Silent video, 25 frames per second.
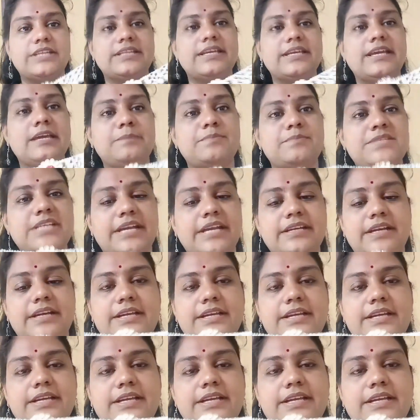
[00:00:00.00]
సో ఇది
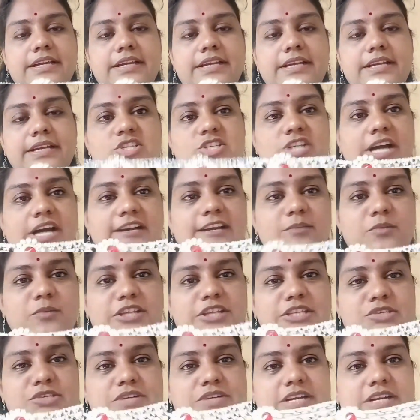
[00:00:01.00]
హిప్ చైన్ అండి చాలా
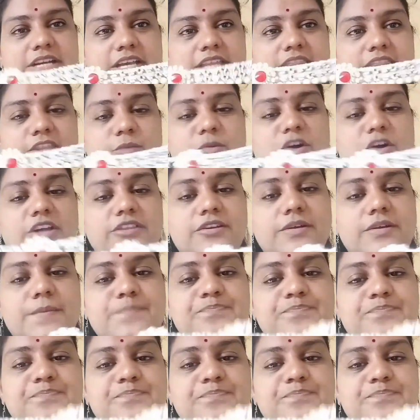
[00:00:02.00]
బాగుంది చూడండి ఎంత
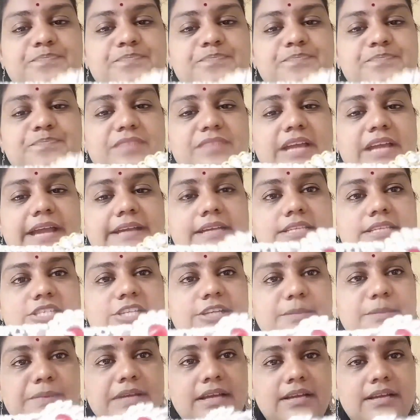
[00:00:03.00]
బాగుందో అండ్
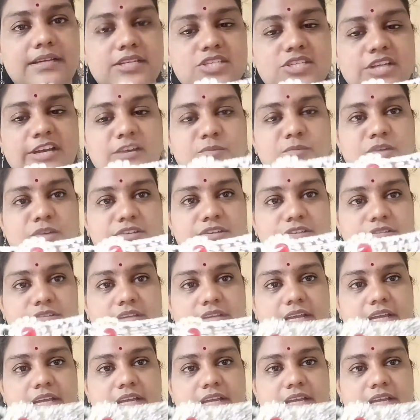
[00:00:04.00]
చిన్నపిల్లలకి చాలా
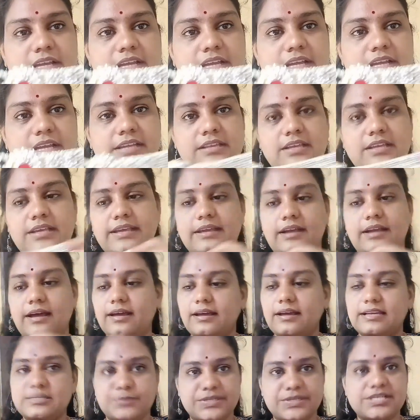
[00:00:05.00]
బాగుంటుంది ఇది
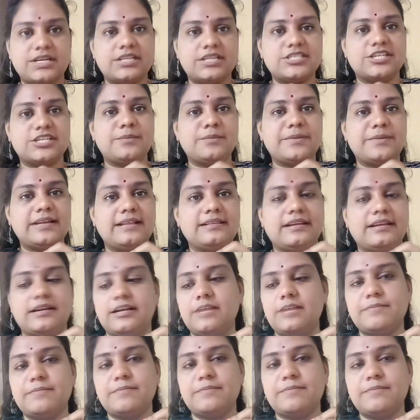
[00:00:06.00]
ఎస్పెషల్లీ
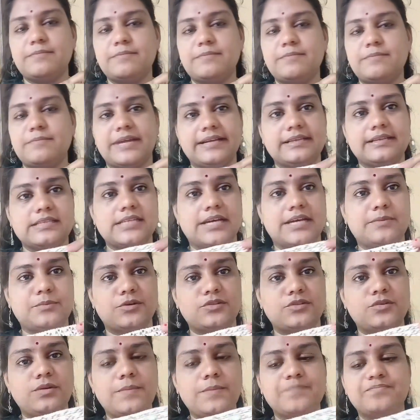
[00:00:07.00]
చిన్నపిల్లలదేనండి మనకి
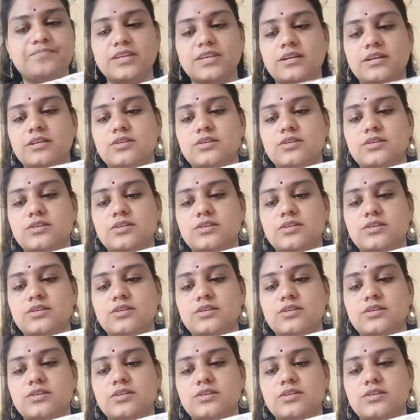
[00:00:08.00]
సరిపోదు